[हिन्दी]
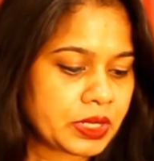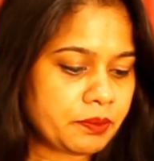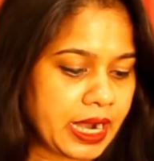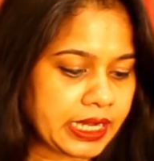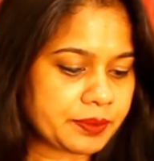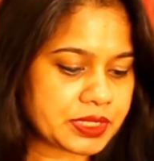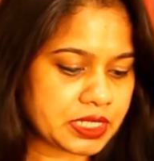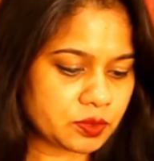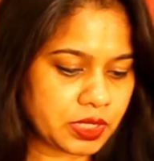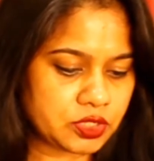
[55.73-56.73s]
मैट
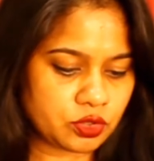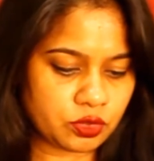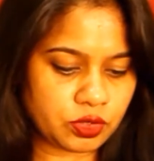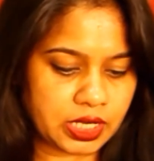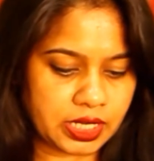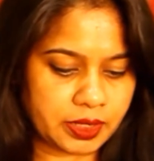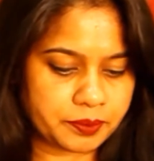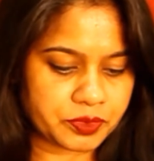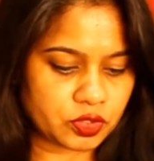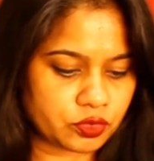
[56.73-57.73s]
लिपस्टिक्स में जो
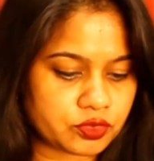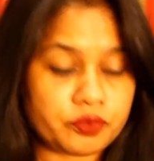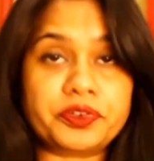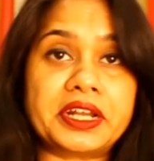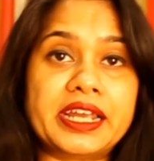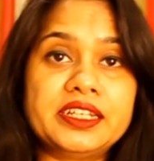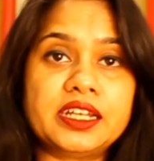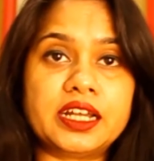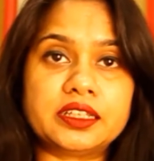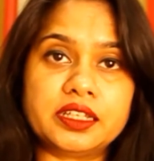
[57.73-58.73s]
यू um, नो जो वेराइटी
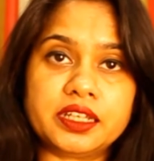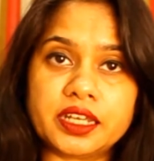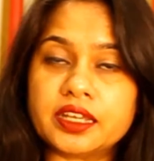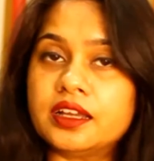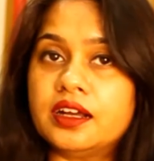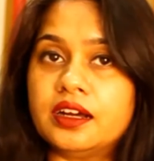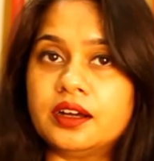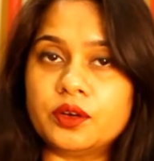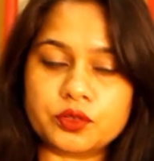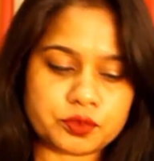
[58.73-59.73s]
आती है
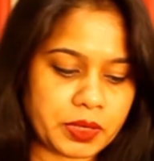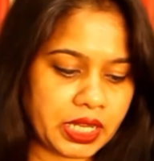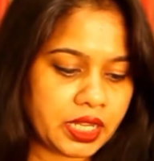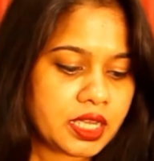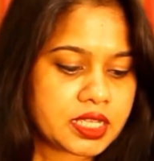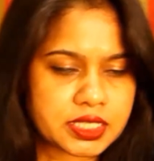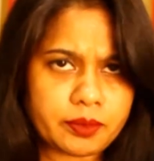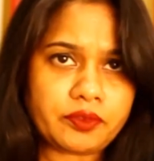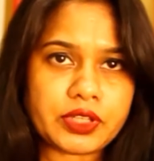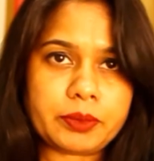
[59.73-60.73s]
uh, उसमें सम
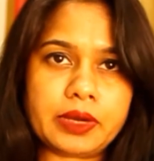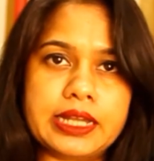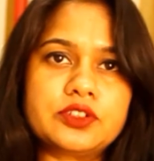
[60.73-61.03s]
ऑफ देम आई